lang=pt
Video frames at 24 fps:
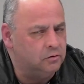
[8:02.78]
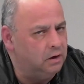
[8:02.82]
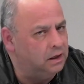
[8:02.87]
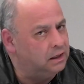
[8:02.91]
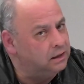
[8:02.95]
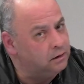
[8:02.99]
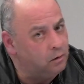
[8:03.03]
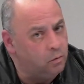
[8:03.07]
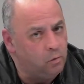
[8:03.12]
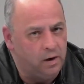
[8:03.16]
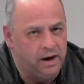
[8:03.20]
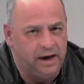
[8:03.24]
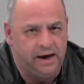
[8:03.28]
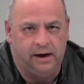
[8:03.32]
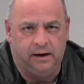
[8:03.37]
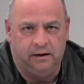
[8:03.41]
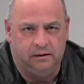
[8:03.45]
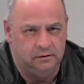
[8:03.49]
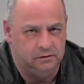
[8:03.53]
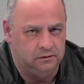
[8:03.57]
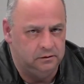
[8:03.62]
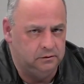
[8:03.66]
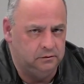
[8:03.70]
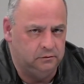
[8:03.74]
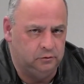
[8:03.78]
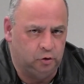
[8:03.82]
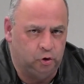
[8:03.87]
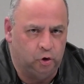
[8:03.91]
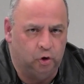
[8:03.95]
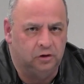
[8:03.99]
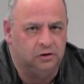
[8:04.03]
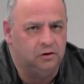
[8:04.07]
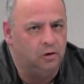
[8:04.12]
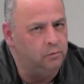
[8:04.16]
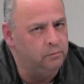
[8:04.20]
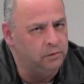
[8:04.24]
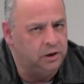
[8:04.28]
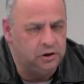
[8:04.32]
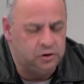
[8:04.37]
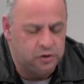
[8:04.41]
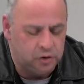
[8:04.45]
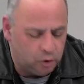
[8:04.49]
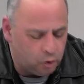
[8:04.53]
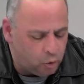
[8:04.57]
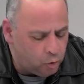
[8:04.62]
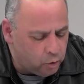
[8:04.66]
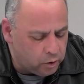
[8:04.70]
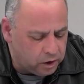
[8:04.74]
ela não é totalmente
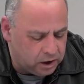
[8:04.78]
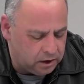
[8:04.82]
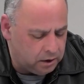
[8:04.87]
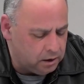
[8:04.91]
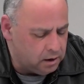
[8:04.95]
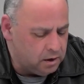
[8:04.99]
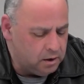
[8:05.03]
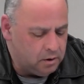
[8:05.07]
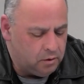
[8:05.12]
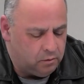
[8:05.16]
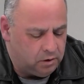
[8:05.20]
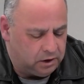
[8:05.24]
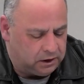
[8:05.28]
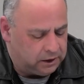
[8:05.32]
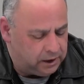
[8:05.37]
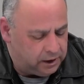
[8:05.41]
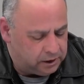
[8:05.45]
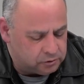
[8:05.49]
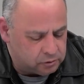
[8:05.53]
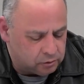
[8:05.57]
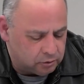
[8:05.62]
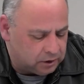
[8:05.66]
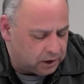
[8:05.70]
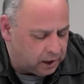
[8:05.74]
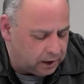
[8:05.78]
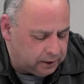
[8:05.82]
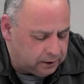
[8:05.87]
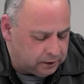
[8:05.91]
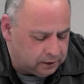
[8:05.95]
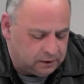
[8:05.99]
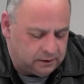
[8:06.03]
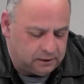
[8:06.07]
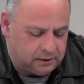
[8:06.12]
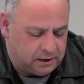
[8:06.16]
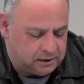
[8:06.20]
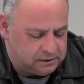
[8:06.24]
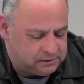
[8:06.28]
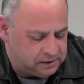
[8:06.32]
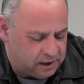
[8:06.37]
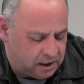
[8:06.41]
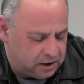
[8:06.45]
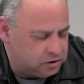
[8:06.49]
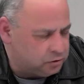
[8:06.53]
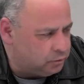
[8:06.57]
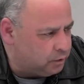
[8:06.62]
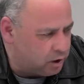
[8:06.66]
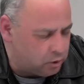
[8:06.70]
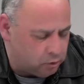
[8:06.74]
ruim. O Atlético está ali na
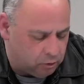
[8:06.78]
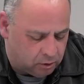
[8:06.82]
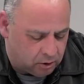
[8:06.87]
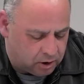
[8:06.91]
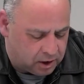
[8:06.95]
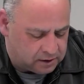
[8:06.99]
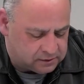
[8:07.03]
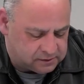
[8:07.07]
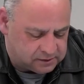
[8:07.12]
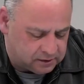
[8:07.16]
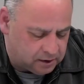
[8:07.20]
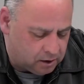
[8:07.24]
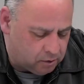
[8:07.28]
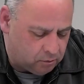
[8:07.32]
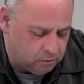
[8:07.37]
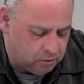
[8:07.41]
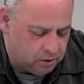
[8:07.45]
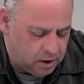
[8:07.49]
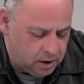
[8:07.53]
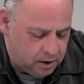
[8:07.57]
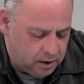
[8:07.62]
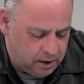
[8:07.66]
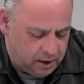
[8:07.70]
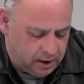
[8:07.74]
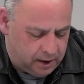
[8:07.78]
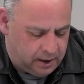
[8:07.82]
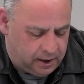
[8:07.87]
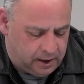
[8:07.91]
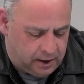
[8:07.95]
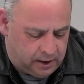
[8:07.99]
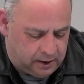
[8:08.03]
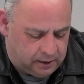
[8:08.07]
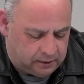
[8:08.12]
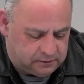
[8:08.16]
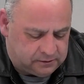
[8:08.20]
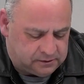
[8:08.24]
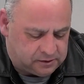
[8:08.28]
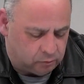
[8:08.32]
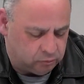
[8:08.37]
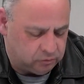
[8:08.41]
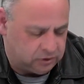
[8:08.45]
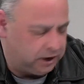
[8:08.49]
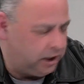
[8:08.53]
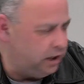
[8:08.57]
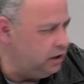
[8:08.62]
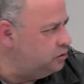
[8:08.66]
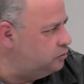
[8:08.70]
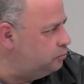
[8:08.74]
sétima colocação, é, são
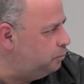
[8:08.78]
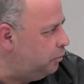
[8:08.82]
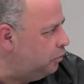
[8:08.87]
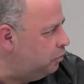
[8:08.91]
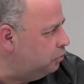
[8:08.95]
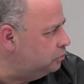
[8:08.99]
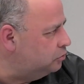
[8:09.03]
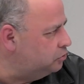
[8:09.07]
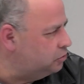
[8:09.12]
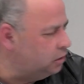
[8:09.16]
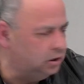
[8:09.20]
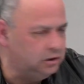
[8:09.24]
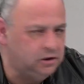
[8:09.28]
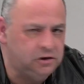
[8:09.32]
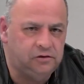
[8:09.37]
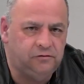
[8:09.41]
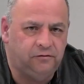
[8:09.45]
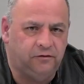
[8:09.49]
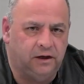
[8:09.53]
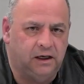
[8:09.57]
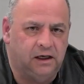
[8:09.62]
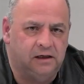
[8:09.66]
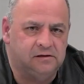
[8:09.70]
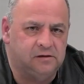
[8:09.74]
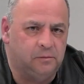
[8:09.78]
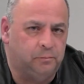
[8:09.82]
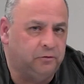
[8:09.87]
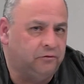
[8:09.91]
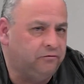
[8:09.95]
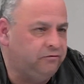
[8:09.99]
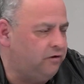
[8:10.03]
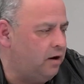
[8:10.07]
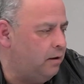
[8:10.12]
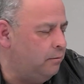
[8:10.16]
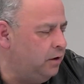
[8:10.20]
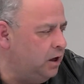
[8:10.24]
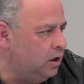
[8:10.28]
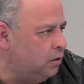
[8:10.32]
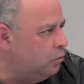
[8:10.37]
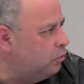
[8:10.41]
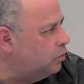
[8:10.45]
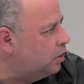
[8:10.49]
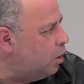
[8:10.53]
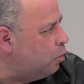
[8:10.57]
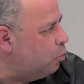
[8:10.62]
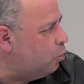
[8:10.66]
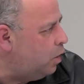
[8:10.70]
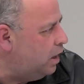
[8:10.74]
três pontos só de diferença para o Flamengo, que
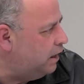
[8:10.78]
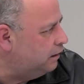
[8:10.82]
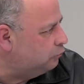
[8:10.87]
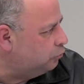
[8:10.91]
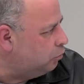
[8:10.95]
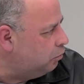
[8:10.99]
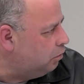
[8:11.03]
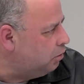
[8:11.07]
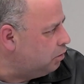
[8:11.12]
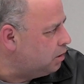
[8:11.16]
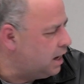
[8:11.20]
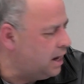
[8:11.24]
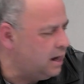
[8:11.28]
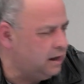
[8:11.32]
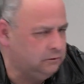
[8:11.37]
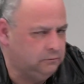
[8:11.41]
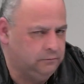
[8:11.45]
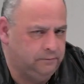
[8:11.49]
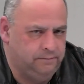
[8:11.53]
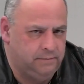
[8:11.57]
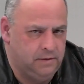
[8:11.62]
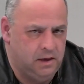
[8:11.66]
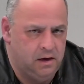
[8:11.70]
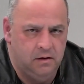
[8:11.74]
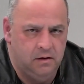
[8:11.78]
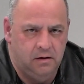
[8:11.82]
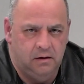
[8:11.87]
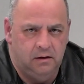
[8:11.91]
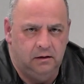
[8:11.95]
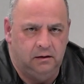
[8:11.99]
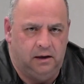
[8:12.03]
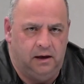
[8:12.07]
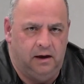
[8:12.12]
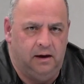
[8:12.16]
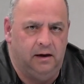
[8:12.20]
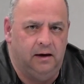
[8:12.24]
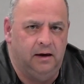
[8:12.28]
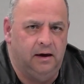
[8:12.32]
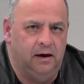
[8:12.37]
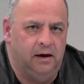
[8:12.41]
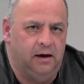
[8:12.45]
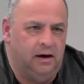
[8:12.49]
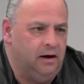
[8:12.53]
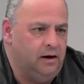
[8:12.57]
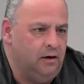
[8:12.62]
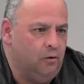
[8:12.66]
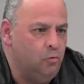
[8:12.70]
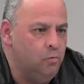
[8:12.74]
é o quarto colocado. Né?
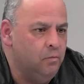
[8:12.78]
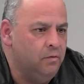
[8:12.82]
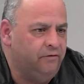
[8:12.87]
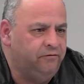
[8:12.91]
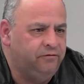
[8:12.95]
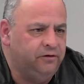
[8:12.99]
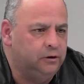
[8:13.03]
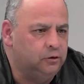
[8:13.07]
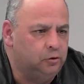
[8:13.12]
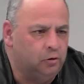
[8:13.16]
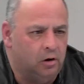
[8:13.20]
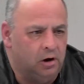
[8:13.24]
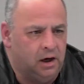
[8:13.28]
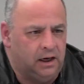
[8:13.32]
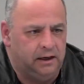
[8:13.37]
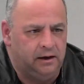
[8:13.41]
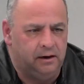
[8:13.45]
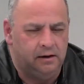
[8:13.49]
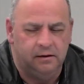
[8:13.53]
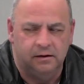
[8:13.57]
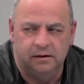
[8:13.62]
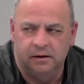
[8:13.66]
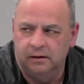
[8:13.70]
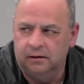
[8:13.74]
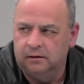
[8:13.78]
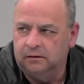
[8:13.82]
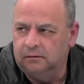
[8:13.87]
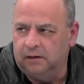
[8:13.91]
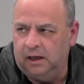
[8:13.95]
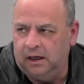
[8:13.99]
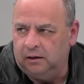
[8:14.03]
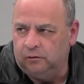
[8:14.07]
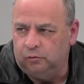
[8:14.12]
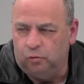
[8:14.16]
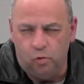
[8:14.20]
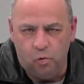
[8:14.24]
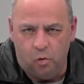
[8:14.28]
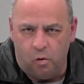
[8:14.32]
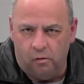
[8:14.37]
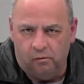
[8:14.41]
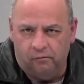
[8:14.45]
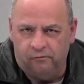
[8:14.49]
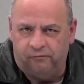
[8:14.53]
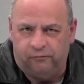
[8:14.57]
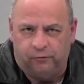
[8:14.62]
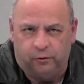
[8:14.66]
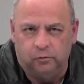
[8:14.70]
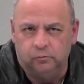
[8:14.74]
É, é uma vitória né, num
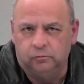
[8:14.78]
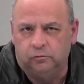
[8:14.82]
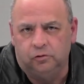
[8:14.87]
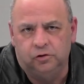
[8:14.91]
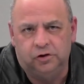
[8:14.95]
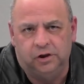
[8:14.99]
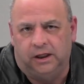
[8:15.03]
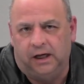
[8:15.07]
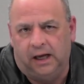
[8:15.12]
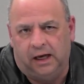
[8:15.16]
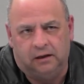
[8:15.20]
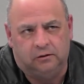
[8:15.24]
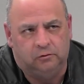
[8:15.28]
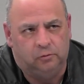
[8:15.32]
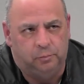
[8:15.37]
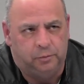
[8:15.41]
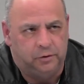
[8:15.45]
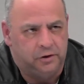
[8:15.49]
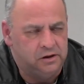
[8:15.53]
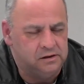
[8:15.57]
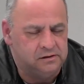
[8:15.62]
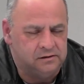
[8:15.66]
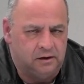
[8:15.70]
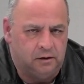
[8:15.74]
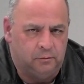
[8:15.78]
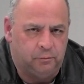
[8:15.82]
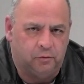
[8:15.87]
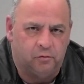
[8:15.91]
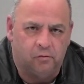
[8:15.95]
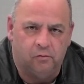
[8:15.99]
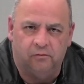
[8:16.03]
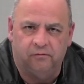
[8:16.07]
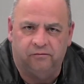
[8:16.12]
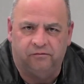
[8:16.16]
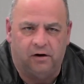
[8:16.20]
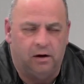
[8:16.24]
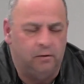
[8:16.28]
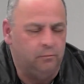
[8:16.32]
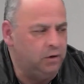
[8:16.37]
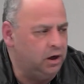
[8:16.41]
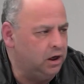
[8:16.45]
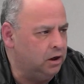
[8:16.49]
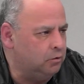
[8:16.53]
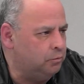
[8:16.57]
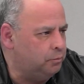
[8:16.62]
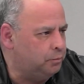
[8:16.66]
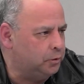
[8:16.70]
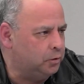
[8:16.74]
confronto direto, por exemplo, com o
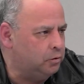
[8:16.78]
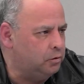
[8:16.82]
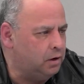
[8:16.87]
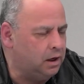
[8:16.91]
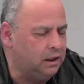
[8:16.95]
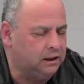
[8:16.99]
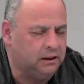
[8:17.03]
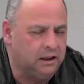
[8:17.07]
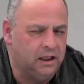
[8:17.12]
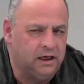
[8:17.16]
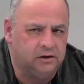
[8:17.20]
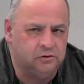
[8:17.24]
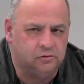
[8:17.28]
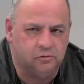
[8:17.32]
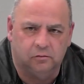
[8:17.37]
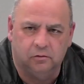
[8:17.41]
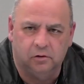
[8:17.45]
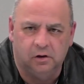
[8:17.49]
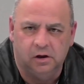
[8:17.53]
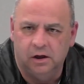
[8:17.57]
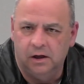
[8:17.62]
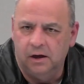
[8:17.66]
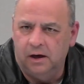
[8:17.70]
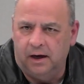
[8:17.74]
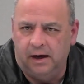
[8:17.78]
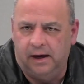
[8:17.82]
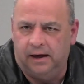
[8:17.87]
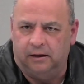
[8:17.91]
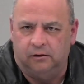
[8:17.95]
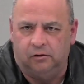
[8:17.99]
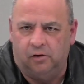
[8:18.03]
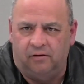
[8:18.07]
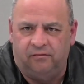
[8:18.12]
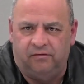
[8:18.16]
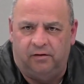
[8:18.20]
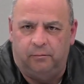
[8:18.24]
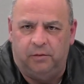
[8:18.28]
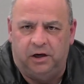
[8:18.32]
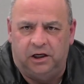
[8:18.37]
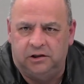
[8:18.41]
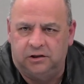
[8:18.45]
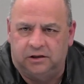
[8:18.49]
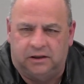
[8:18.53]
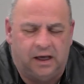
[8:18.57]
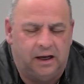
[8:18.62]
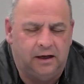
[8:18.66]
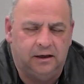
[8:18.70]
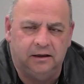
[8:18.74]
Flamengo, para o Atlético é, novamente
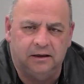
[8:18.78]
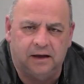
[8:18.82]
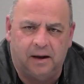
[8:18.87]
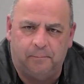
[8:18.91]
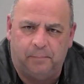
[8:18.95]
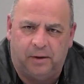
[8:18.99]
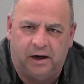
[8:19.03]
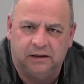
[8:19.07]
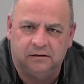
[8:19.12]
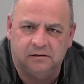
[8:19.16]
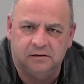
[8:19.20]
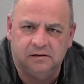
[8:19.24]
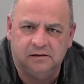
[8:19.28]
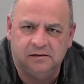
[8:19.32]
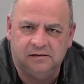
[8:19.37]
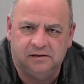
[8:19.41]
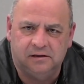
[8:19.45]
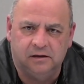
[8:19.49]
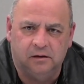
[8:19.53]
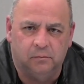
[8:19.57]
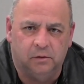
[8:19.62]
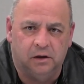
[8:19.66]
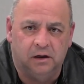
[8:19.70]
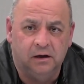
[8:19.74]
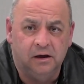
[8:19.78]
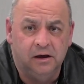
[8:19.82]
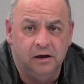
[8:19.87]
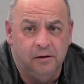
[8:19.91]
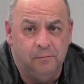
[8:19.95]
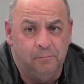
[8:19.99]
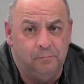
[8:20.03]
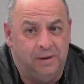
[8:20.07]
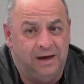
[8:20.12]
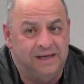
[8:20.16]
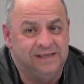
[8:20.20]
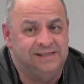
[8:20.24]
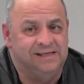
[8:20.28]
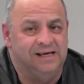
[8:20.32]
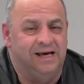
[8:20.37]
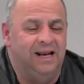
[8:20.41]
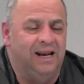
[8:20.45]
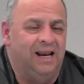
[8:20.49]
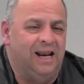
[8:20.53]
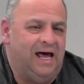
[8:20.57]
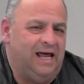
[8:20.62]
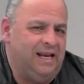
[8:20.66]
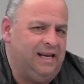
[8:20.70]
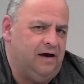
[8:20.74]
estar tá ali na parte de cima. Mas
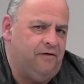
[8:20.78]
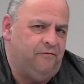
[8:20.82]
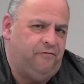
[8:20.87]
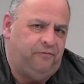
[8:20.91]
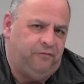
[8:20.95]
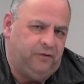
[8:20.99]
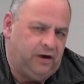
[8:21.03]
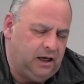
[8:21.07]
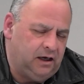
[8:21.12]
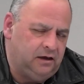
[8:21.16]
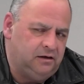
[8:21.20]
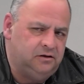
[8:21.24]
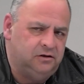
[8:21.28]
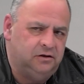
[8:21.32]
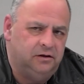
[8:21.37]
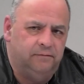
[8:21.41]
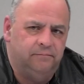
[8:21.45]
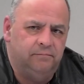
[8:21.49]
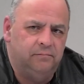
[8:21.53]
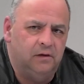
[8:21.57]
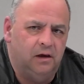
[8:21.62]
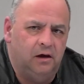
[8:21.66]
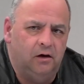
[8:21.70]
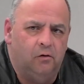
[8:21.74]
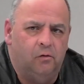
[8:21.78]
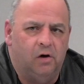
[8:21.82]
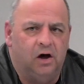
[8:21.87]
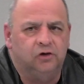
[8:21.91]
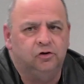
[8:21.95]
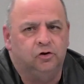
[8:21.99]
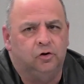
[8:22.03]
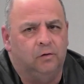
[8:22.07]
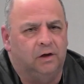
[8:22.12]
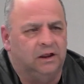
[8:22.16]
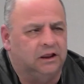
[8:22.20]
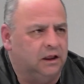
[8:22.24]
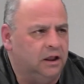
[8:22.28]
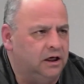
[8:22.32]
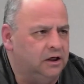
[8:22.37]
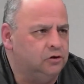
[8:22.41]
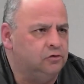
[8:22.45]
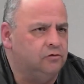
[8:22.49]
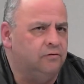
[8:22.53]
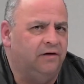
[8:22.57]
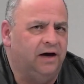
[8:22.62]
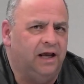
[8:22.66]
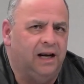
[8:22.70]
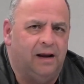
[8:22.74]
lá na frente, eu acho que o
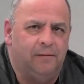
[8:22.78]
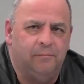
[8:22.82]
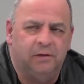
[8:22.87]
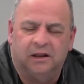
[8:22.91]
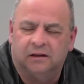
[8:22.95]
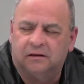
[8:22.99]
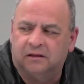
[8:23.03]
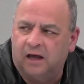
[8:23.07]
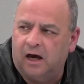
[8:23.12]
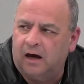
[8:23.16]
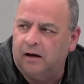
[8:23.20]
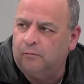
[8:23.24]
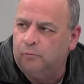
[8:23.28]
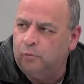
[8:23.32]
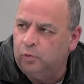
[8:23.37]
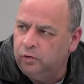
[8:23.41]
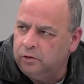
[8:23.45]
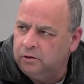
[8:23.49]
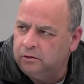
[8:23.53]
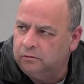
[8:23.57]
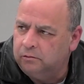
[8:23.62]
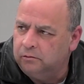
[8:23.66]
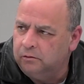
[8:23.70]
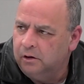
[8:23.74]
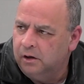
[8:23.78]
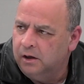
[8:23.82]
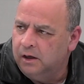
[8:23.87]
Atlético vai lamentar muito